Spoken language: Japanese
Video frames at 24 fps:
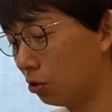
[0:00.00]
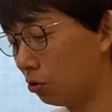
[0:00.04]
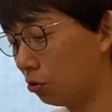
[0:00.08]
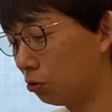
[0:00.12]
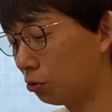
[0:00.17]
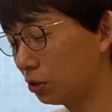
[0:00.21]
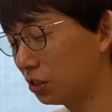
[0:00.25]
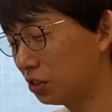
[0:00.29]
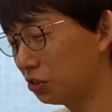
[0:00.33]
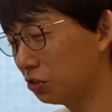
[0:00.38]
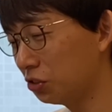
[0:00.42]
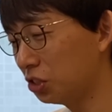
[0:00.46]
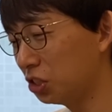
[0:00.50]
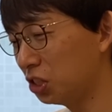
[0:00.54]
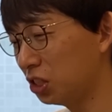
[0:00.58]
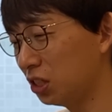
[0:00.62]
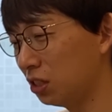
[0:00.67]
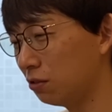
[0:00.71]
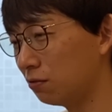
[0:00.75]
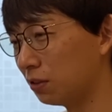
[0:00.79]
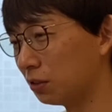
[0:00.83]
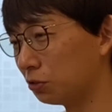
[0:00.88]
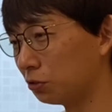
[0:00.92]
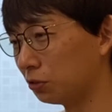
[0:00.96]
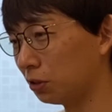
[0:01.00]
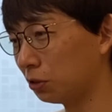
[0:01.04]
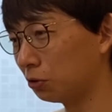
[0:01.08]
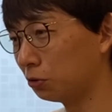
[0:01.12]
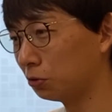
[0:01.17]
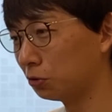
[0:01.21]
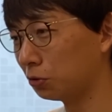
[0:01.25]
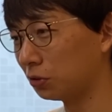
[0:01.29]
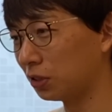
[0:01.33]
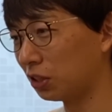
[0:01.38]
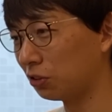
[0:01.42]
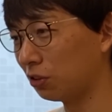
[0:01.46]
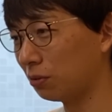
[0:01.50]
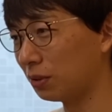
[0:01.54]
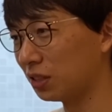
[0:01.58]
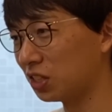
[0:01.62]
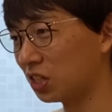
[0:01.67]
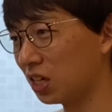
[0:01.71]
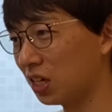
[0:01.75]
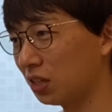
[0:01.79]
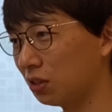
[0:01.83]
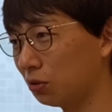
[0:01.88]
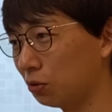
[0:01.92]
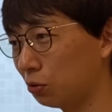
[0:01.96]
興津自身はそれこそ例えば
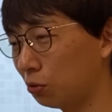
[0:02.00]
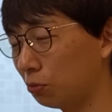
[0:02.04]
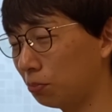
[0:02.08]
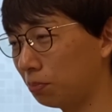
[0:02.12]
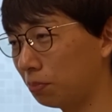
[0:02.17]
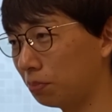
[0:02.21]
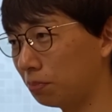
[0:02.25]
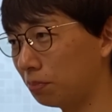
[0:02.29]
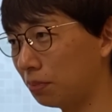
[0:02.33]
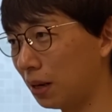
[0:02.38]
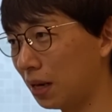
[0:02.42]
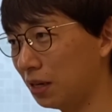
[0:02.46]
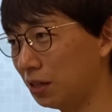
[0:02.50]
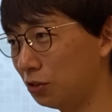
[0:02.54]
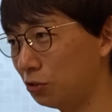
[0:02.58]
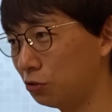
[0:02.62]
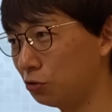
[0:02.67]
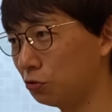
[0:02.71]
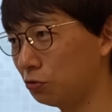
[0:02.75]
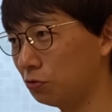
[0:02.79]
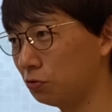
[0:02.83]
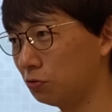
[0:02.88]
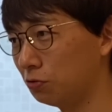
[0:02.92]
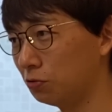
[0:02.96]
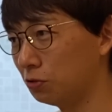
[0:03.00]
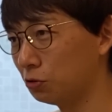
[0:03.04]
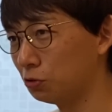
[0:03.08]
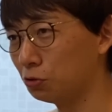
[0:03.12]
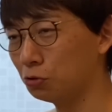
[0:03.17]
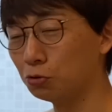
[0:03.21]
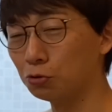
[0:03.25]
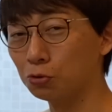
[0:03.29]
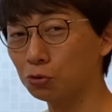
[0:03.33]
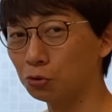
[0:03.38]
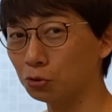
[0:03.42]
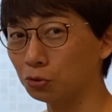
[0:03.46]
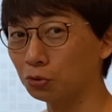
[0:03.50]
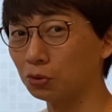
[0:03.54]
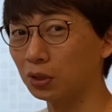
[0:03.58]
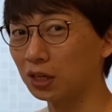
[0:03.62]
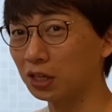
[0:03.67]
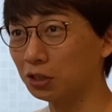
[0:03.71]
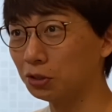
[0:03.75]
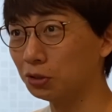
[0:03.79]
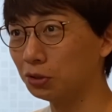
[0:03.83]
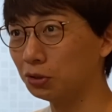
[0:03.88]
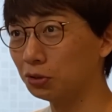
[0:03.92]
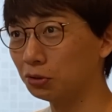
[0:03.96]
ちゃんと買収をどうこうとか
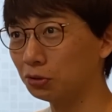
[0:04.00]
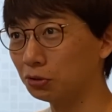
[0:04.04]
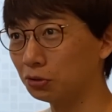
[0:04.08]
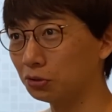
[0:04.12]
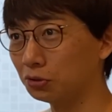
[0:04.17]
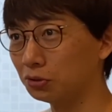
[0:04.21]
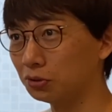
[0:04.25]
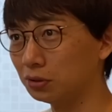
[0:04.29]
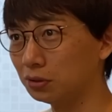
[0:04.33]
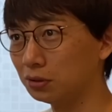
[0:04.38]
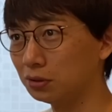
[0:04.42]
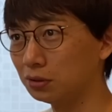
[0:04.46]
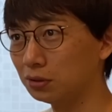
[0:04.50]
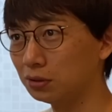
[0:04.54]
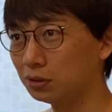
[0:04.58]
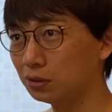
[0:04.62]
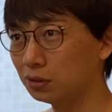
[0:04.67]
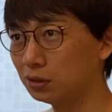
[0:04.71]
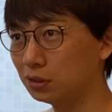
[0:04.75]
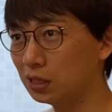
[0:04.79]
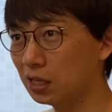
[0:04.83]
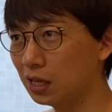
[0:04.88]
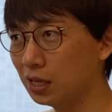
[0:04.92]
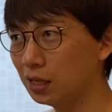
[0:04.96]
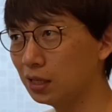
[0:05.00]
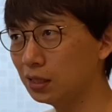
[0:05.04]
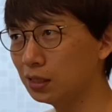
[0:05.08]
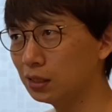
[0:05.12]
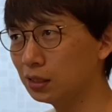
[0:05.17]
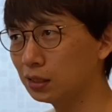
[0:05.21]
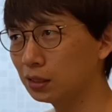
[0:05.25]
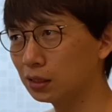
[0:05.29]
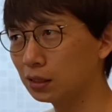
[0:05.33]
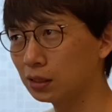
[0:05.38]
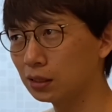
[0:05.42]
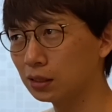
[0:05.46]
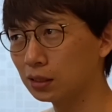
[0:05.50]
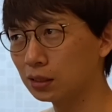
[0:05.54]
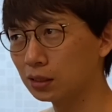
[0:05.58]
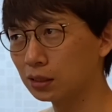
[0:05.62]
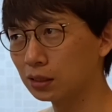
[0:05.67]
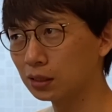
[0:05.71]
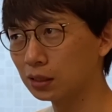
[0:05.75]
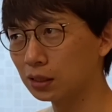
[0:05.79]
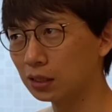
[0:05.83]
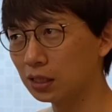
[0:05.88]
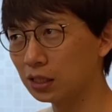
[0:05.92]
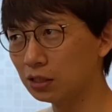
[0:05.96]
いろいろと正
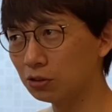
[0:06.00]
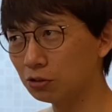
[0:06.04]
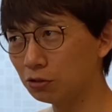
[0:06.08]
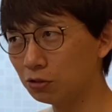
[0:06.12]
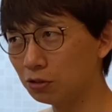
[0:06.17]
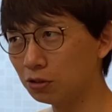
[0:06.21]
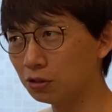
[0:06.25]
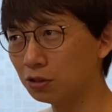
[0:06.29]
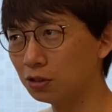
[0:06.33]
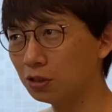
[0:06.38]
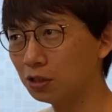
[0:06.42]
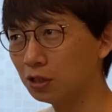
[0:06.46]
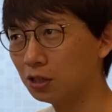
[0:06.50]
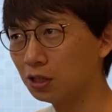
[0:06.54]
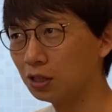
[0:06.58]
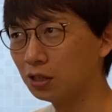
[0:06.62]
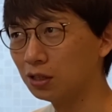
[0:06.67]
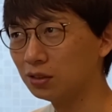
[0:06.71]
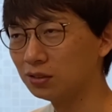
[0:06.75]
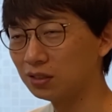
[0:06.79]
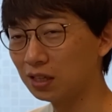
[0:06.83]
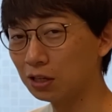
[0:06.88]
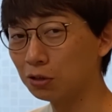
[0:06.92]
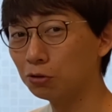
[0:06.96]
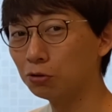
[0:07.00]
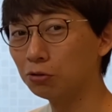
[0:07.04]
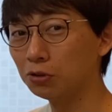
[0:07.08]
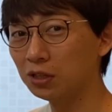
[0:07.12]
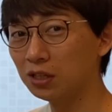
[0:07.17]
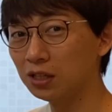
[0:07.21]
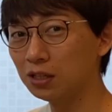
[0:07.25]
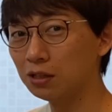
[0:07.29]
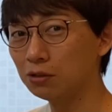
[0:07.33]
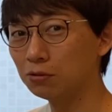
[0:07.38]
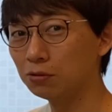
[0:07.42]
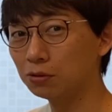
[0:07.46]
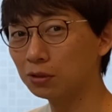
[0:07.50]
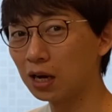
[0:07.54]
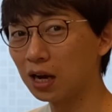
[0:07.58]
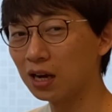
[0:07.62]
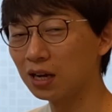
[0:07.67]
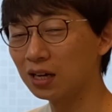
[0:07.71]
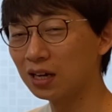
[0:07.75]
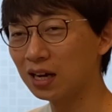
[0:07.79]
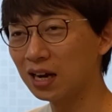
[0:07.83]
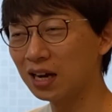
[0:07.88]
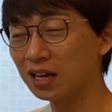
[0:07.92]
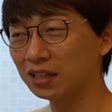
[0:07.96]
規のセオリーを
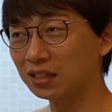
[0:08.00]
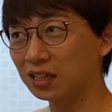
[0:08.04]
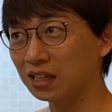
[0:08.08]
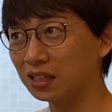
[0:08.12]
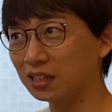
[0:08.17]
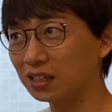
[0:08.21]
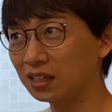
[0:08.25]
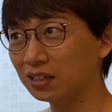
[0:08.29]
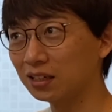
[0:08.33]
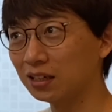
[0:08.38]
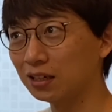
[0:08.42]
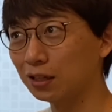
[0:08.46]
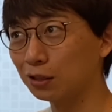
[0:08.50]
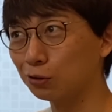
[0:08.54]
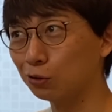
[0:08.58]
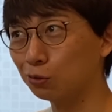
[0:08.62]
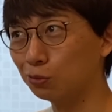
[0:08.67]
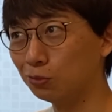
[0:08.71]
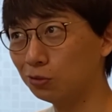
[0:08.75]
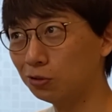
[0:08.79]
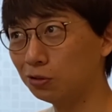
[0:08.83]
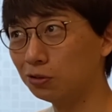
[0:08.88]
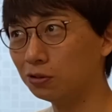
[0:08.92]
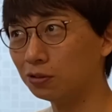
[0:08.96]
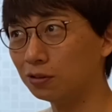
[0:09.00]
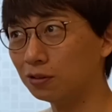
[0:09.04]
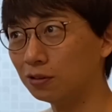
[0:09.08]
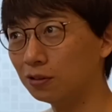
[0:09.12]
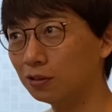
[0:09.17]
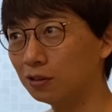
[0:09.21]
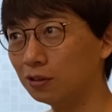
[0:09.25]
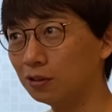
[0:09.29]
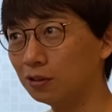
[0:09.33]
考えていたけれども、